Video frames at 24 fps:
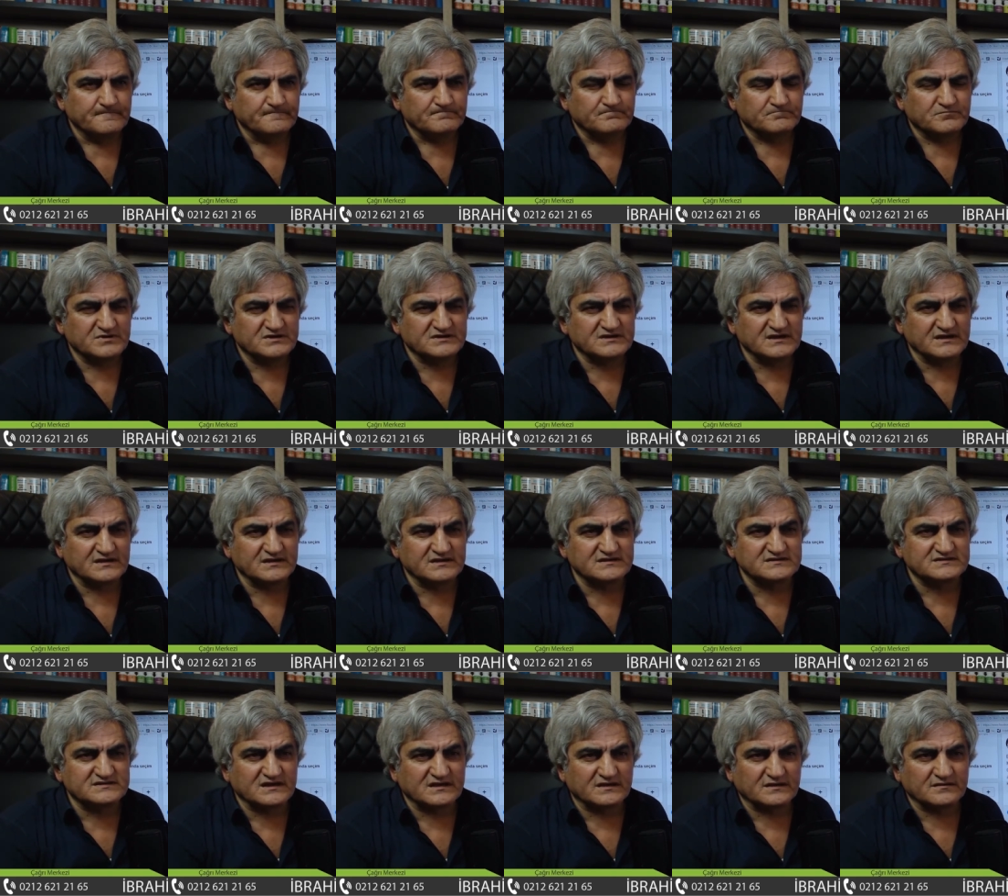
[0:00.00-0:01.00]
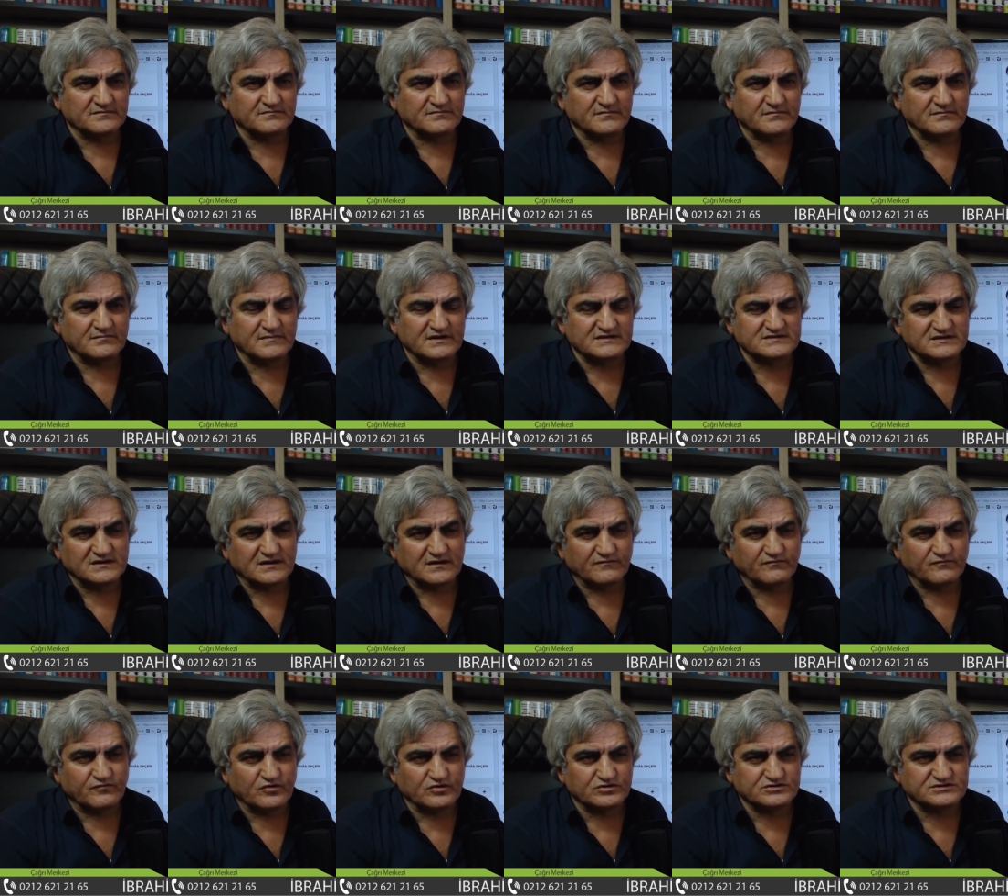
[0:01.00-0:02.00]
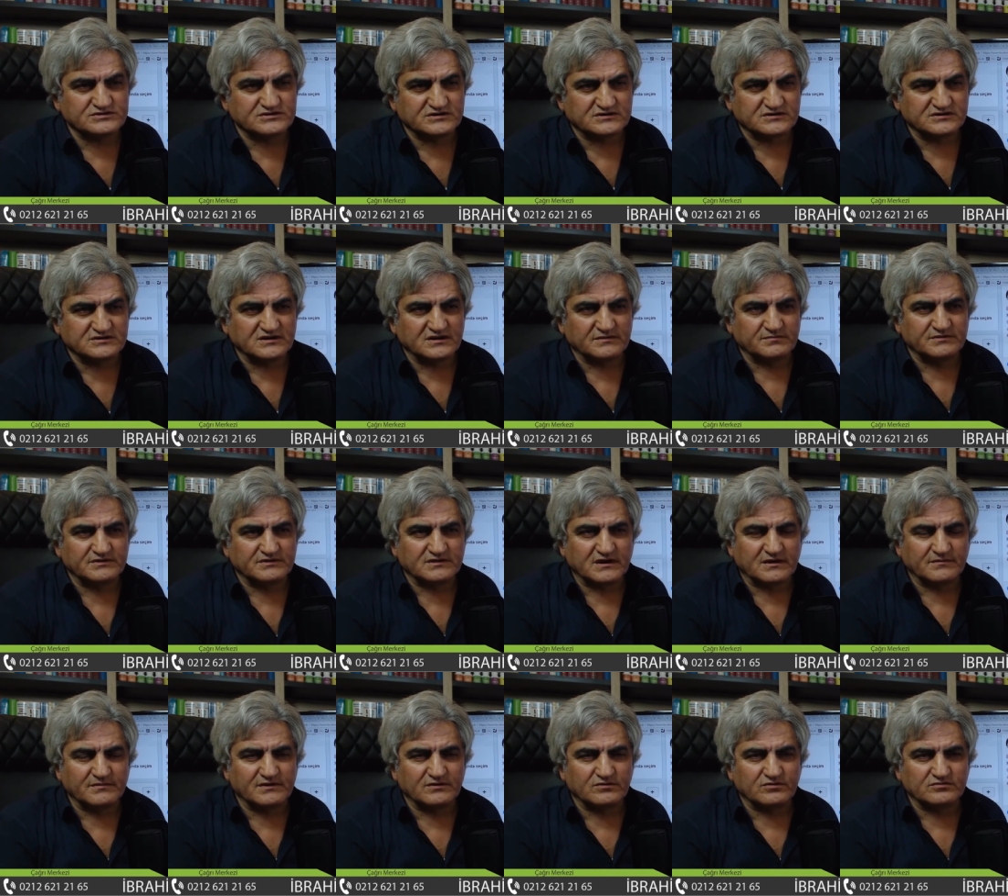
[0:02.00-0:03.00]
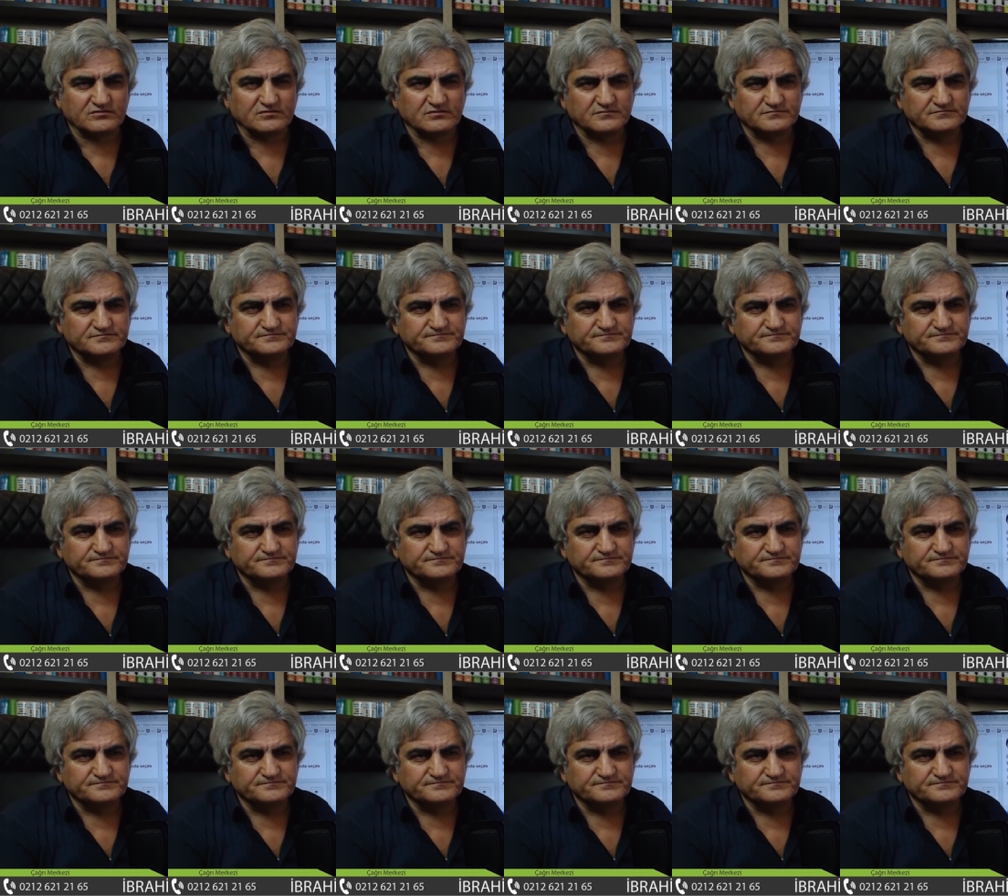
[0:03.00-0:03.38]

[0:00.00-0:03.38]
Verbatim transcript: Bir de Ginzen mesela fos çıktı diye bir haber oldu.